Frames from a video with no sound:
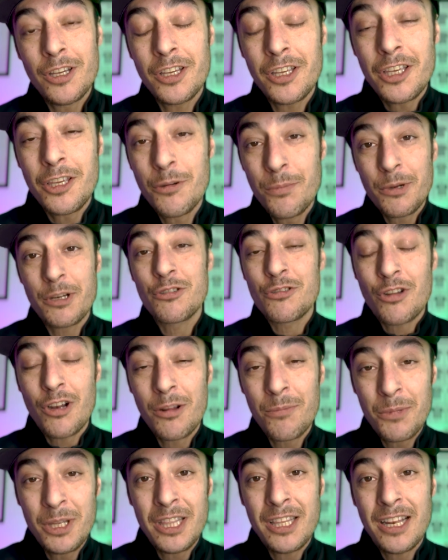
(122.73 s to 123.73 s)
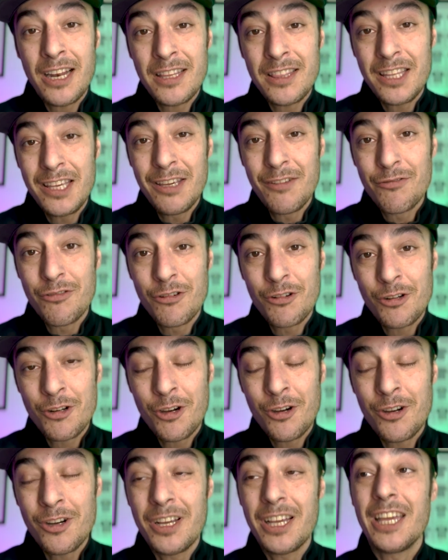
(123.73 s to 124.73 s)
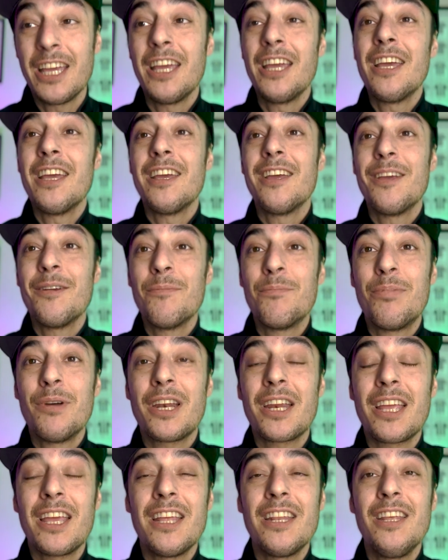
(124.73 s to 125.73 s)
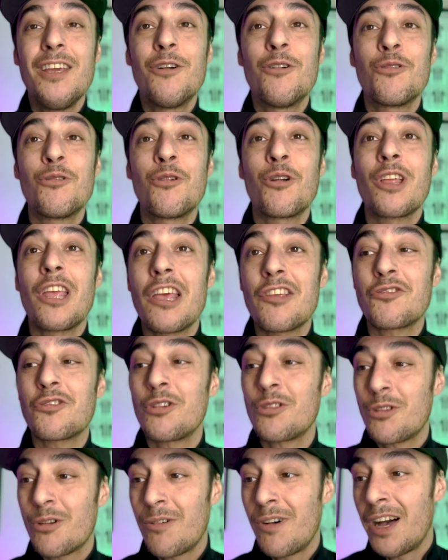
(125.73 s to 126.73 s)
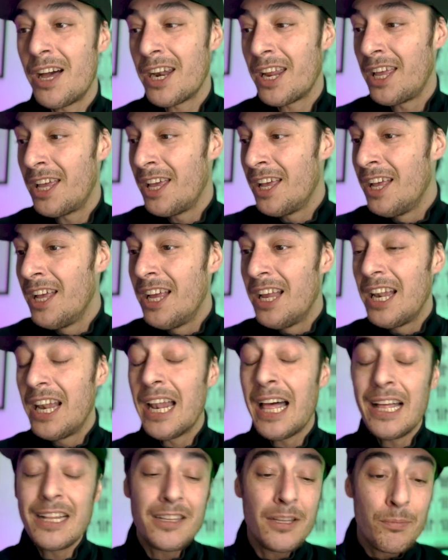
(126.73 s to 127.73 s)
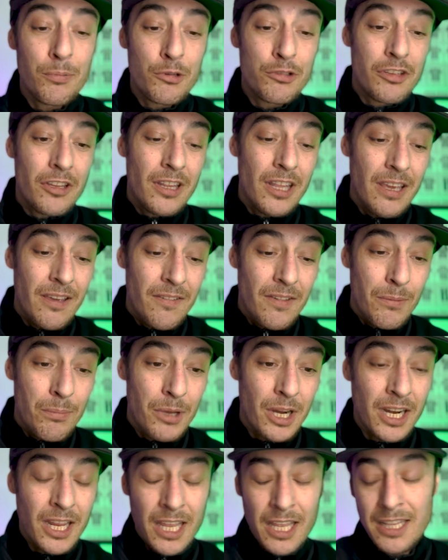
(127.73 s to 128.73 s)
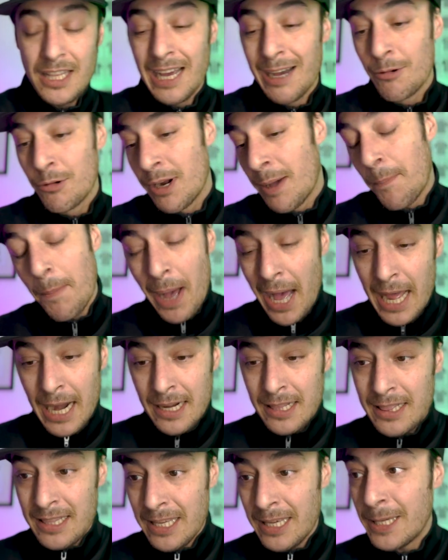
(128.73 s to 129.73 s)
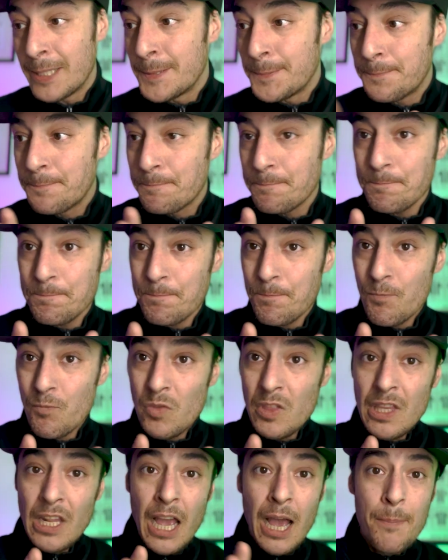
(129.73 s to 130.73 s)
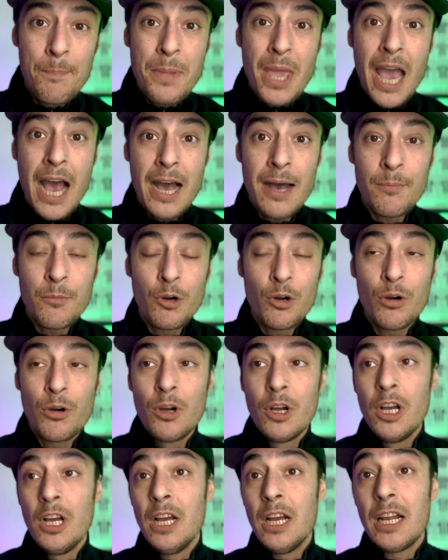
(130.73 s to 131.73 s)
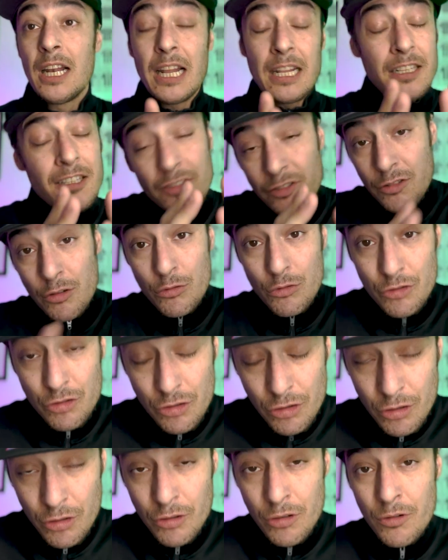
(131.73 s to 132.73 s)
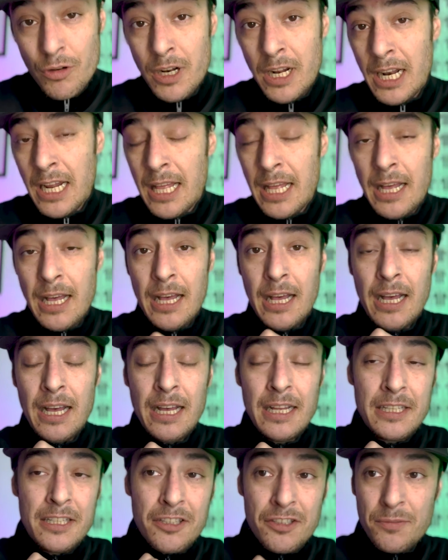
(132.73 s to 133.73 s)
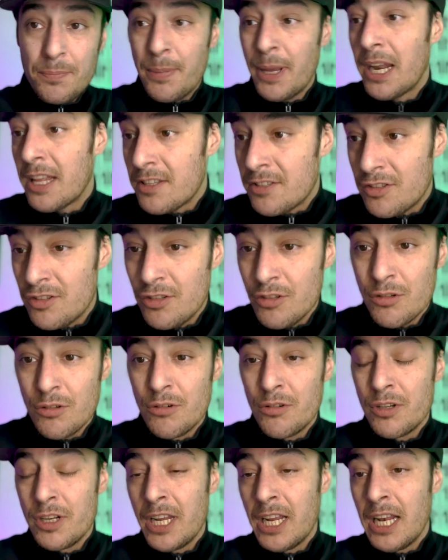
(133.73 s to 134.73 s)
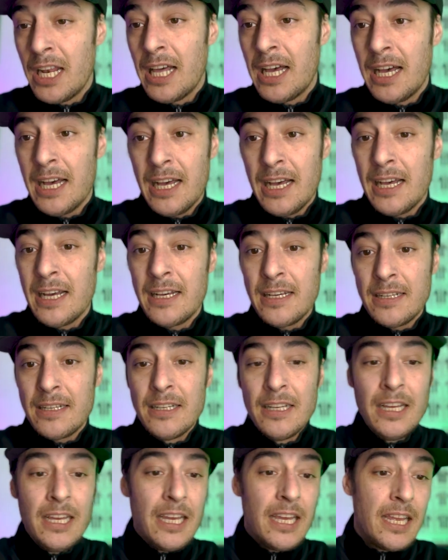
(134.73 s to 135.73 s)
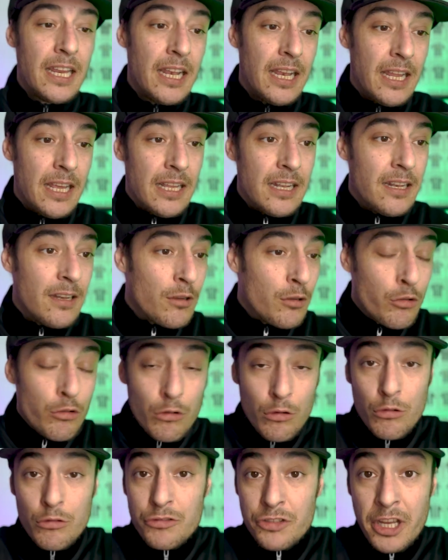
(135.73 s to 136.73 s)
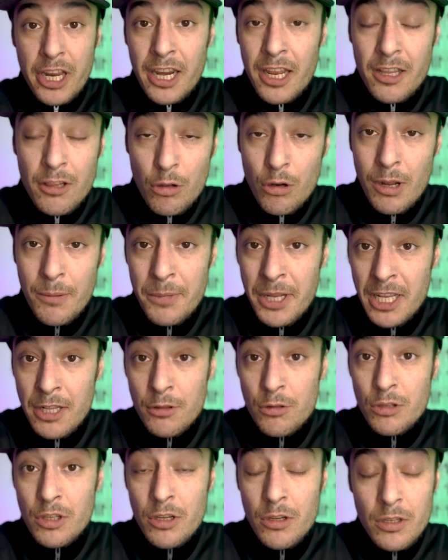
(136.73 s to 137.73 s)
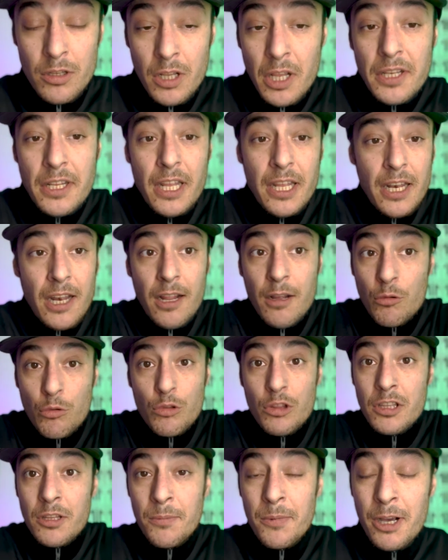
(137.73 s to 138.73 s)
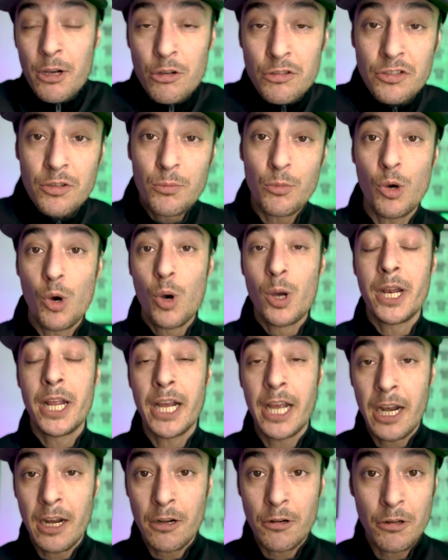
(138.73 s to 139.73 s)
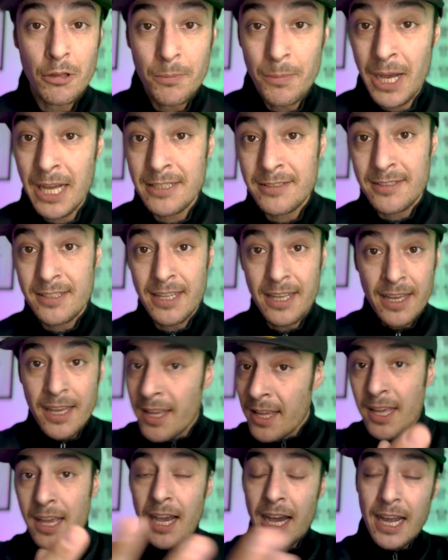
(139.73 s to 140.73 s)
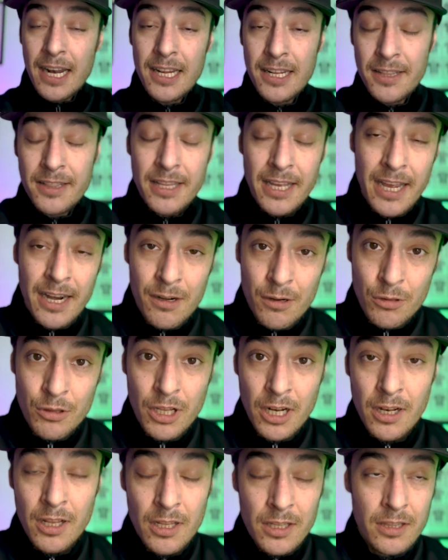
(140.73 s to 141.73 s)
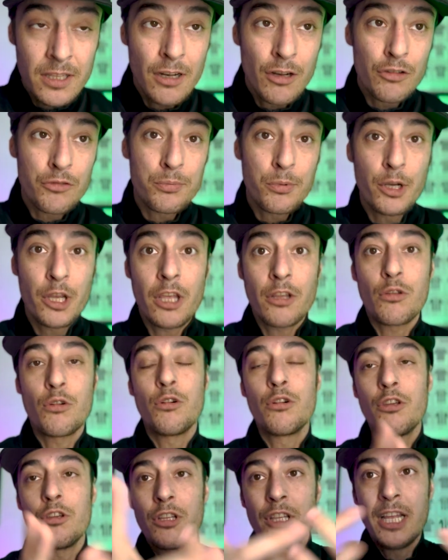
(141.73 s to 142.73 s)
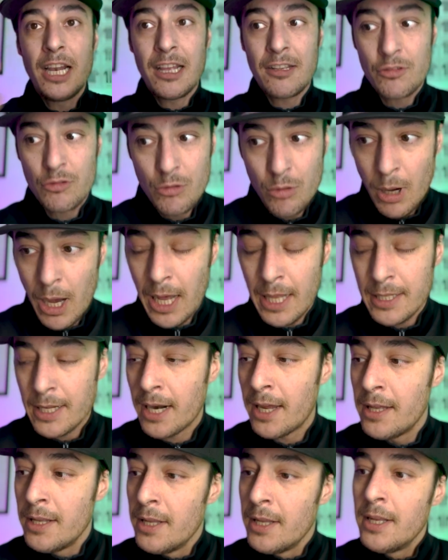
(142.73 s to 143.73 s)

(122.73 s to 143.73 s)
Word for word: io personalmente la tifo, no? E, e eh, perché dico non riesco a trovare lati positivi? Perché da una parte abbiamo la distruzione, la disperazione, la, il, lo, lo, sgretolamento di, de, delle ultime cose buone che erano rimaste all'interno del, dello spogliatoio e della squadra.